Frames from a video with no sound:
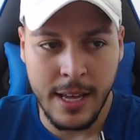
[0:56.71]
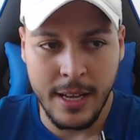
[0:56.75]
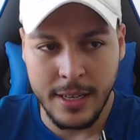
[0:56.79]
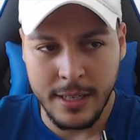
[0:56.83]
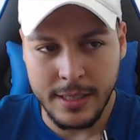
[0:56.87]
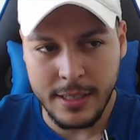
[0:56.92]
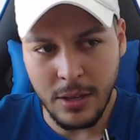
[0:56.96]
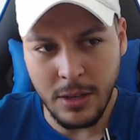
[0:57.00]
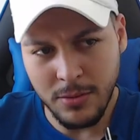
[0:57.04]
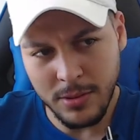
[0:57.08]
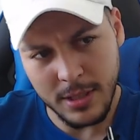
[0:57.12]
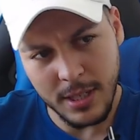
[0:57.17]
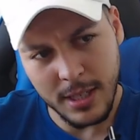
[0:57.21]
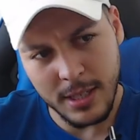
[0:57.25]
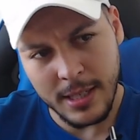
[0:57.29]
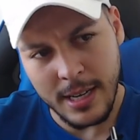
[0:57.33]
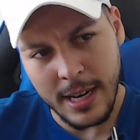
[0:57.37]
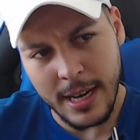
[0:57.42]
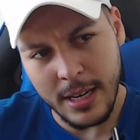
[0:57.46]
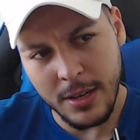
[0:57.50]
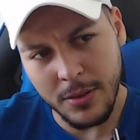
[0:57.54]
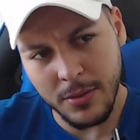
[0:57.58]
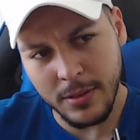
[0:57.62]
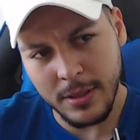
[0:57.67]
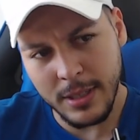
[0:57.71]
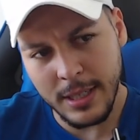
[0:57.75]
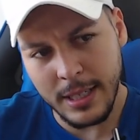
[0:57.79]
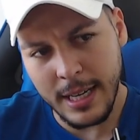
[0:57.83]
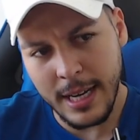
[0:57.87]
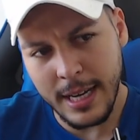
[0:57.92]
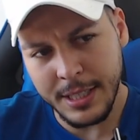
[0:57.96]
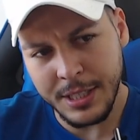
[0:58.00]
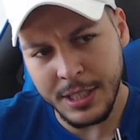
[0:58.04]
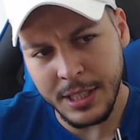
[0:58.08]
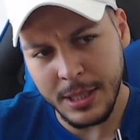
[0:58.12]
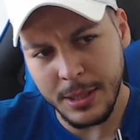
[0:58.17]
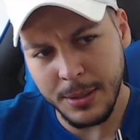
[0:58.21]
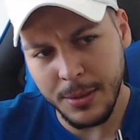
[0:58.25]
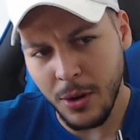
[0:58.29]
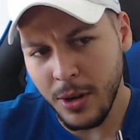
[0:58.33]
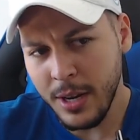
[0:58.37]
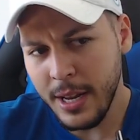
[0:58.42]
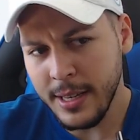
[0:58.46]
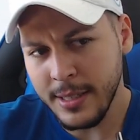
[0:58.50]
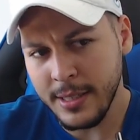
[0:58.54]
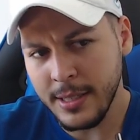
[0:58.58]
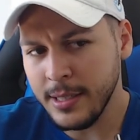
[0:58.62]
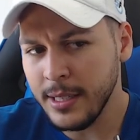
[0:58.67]
Então, um cenário que a gente
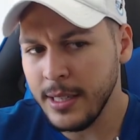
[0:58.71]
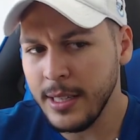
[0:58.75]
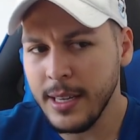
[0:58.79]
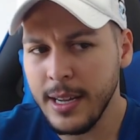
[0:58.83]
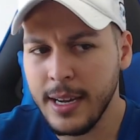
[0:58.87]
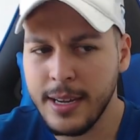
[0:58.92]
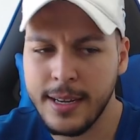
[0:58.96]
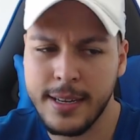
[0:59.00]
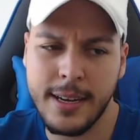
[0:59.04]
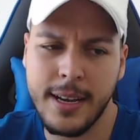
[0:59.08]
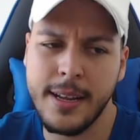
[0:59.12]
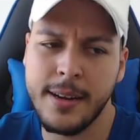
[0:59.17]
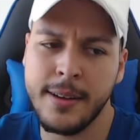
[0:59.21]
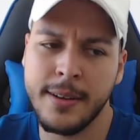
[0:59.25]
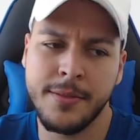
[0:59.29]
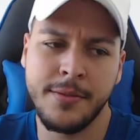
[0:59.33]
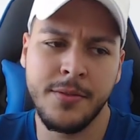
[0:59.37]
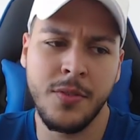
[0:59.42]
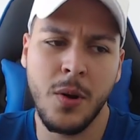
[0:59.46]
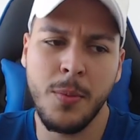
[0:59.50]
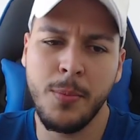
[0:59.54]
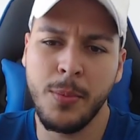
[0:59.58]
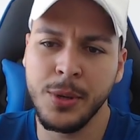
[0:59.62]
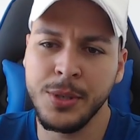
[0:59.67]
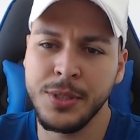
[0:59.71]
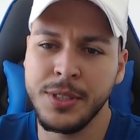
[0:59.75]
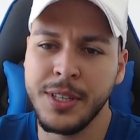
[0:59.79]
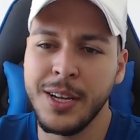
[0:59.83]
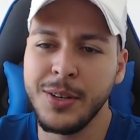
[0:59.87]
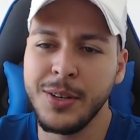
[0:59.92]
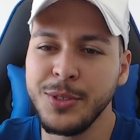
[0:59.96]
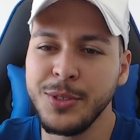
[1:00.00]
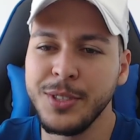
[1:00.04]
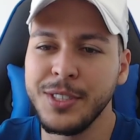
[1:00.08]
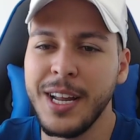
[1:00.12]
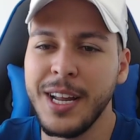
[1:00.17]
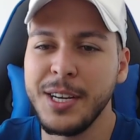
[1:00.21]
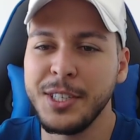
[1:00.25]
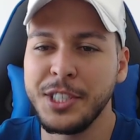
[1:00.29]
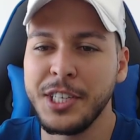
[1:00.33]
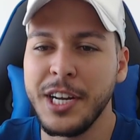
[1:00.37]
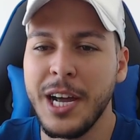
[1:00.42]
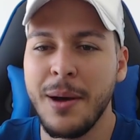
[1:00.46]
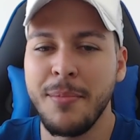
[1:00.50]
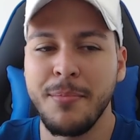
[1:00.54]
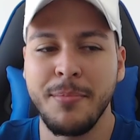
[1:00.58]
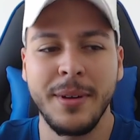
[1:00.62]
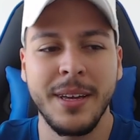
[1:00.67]
olha assim, né? caraca, vou apostar na
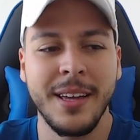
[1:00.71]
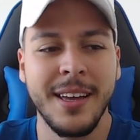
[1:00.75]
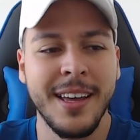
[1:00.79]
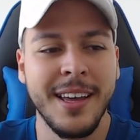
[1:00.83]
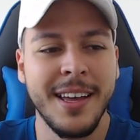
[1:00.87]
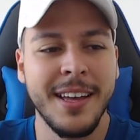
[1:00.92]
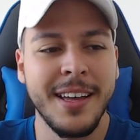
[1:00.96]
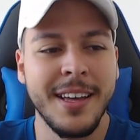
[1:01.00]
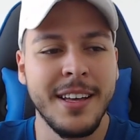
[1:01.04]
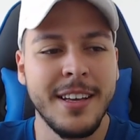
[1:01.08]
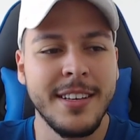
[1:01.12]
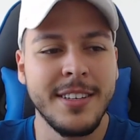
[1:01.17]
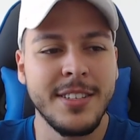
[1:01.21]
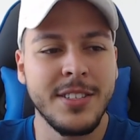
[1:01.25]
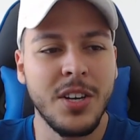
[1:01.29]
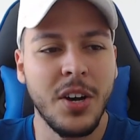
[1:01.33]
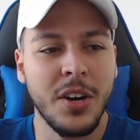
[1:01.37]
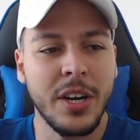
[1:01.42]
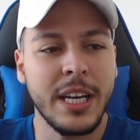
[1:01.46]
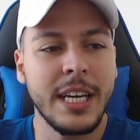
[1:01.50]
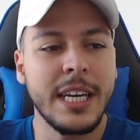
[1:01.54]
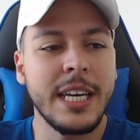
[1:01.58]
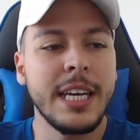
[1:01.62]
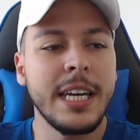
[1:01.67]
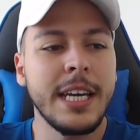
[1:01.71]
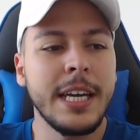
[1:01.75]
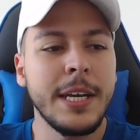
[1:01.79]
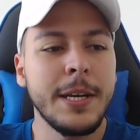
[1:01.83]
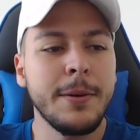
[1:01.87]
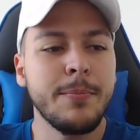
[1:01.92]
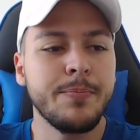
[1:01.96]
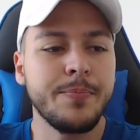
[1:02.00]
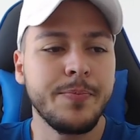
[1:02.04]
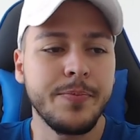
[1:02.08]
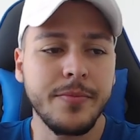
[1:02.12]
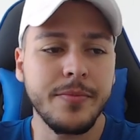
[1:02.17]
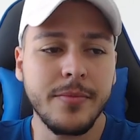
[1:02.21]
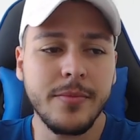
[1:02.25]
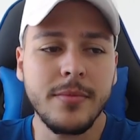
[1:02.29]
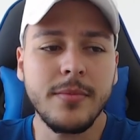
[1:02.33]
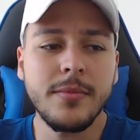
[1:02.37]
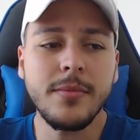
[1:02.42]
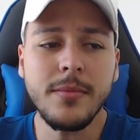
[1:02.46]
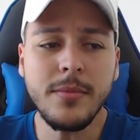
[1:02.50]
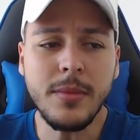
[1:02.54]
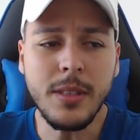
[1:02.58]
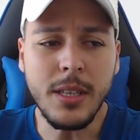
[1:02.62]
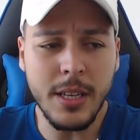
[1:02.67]
Chape. Só que
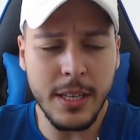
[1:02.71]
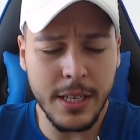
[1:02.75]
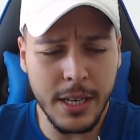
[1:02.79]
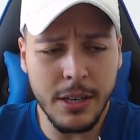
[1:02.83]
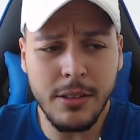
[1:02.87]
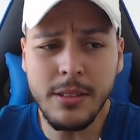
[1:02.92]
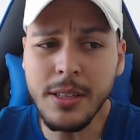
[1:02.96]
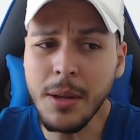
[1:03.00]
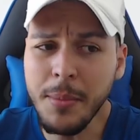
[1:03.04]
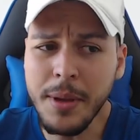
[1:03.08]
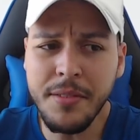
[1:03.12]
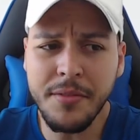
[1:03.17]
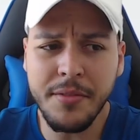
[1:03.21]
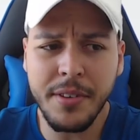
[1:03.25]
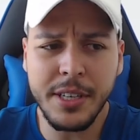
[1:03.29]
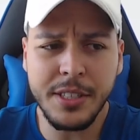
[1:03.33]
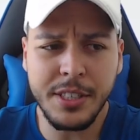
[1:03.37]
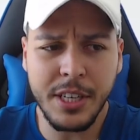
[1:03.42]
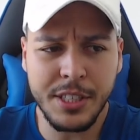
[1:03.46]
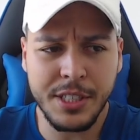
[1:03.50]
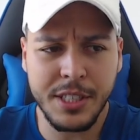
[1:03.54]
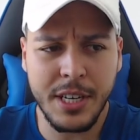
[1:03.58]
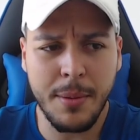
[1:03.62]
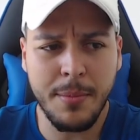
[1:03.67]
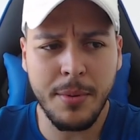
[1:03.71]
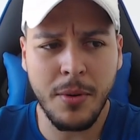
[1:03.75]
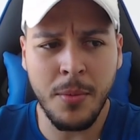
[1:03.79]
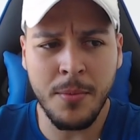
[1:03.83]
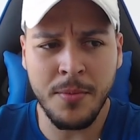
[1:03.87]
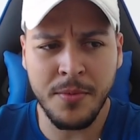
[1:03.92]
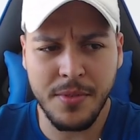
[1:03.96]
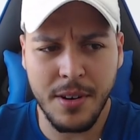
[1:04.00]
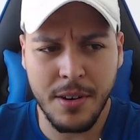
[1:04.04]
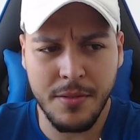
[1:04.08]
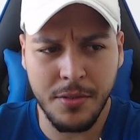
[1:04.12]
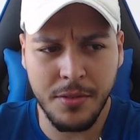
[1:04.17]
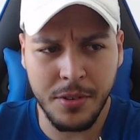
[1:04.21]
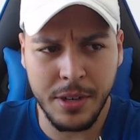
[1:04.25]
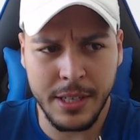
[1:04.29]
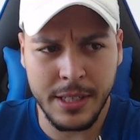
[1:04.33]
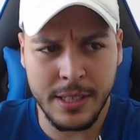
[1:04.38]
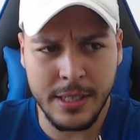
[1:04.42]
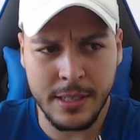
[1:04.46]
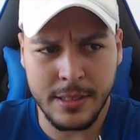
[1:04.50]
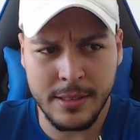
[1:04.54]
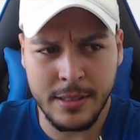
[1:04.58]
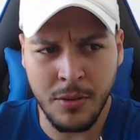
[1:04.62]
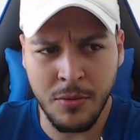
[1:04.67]
eu também vejo a Chape como
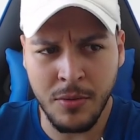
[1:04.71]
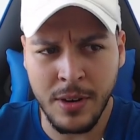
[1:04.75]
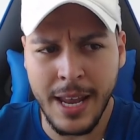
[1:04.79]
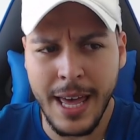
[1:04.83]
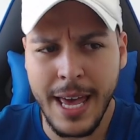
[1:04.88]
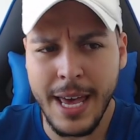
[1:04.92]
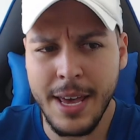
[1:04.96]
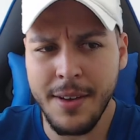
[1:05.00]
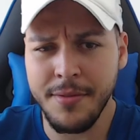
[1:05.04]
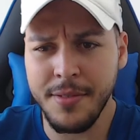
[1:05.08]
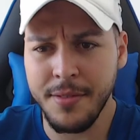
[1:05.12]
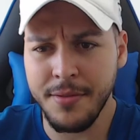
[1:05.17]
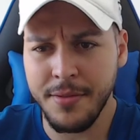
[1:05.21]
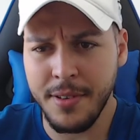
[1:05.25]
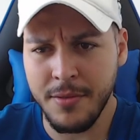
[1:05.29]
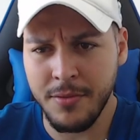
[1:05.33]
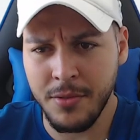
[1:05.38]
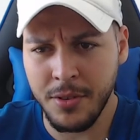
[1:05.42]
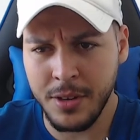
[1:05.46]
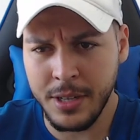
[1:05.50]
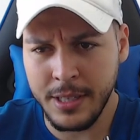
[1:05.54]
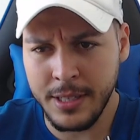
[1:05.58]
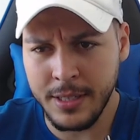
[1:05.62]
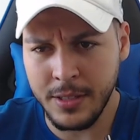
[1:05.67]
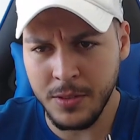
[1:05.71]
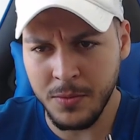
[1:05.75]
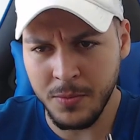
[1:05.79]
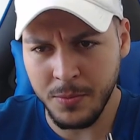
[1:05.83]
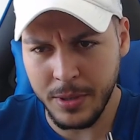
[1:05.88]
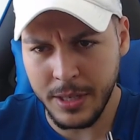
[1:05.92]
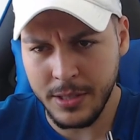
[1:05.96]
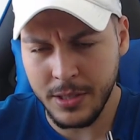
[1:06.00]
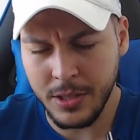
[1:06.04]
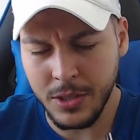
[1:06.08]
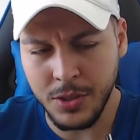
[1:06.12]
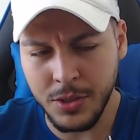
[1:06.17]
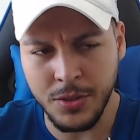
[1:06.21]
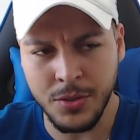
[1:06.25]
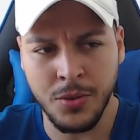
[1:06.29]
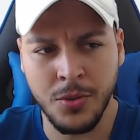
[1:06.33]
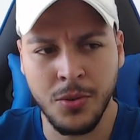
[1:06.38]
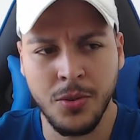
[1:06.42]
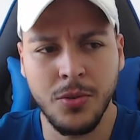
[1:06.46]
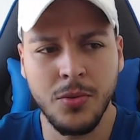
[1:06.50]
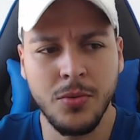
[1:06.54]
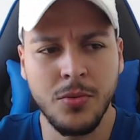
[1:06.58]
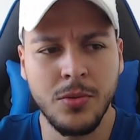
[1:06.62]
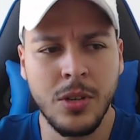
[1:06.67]
favorita, tem um leve favoritismo para esse
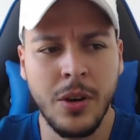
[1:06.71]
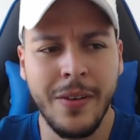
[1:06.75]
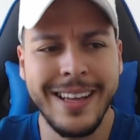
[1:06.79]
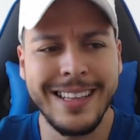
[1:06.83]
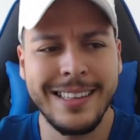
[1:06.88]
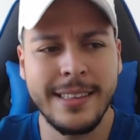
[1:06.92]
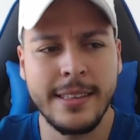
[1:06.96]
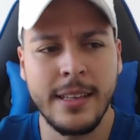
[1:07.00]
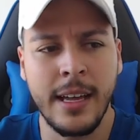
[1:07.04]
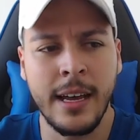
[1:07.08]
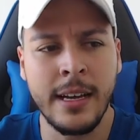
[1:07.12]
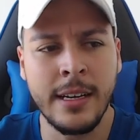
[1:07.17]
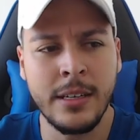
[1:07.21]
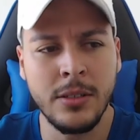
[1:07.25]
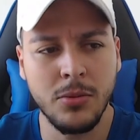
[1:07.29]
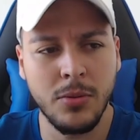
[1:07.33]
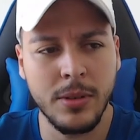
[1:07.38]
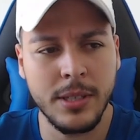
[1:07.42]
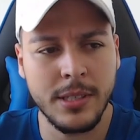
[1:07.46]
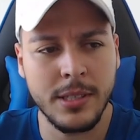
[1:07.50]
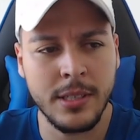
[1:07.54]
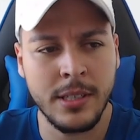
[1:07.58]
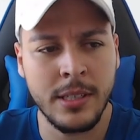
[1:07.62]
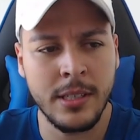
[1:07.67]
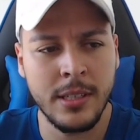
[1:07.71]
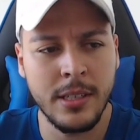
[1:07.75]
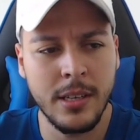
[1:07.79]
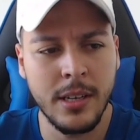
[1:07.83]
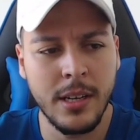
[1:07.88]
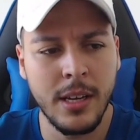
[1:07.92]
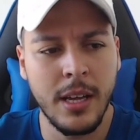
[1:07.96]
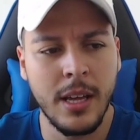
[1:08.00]
jogo, não é tanto assim.